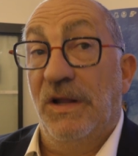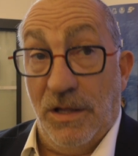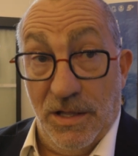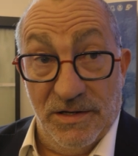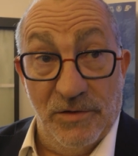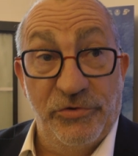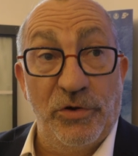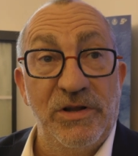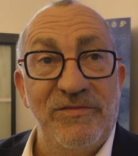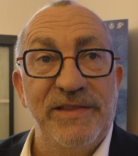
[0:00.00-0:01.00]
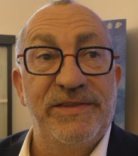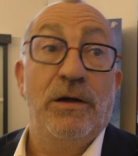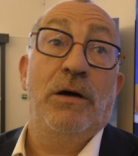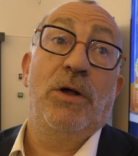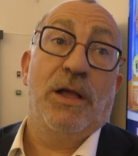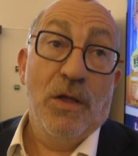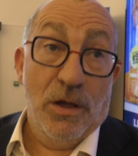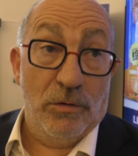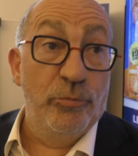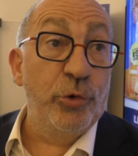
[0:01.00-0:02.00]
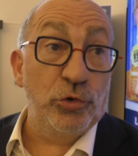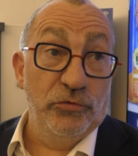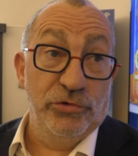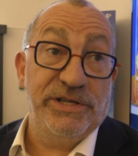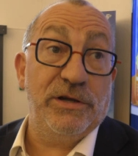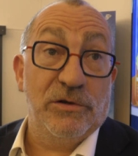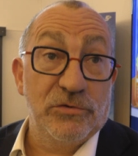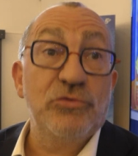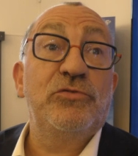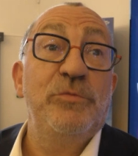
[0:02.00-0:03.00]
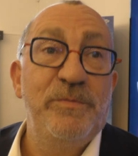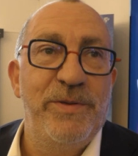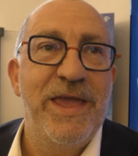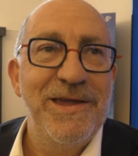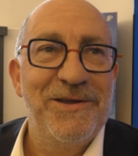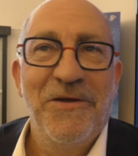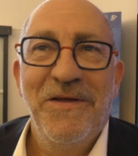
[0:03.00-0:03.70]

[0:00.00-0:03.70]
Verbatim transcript: à Ah, sur la vente Ah ouais. pour tout vous dire, je suis bien